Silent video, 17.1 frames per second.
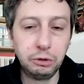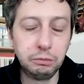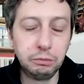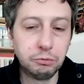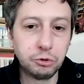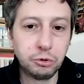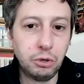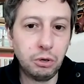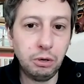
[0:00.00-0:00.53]

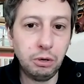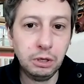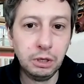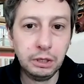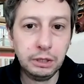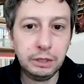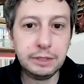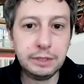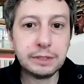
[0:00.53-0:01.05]
sono
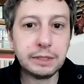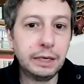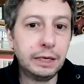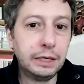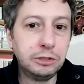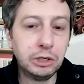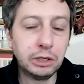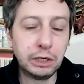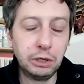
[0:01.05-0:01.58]
i
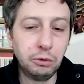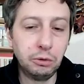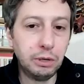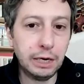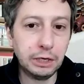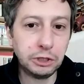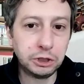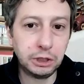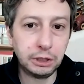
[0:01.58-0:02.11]
segni che noi
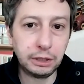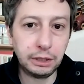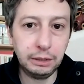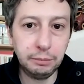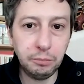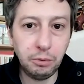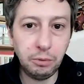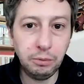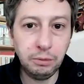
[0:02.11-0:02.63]

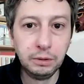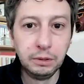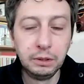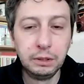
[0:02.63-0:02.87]
lasceremo